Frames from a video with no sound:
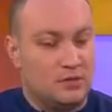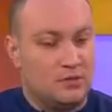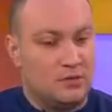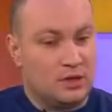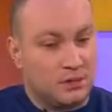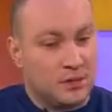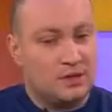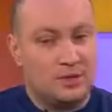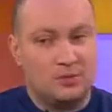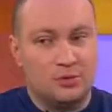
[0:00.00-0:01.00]
на
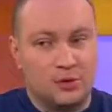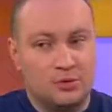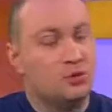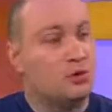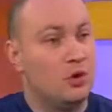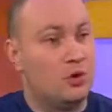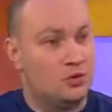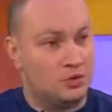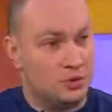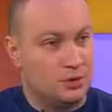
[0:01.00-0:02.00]
Донбассе будет намного
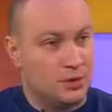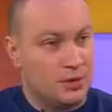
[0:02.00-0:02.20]
хуже,